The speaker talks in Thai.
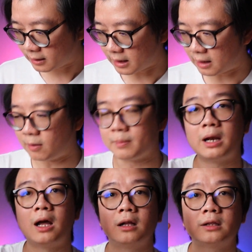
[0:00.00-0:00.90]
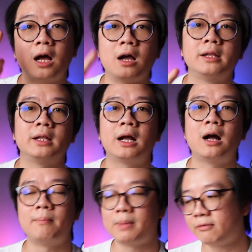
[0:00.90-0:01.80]
เดี๋ยวผมจะลองต่ออินเตอร์ค
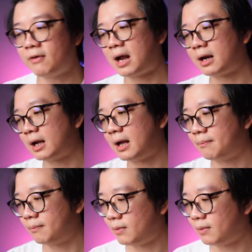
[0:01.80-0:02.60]
อมให้ฟังนะครับ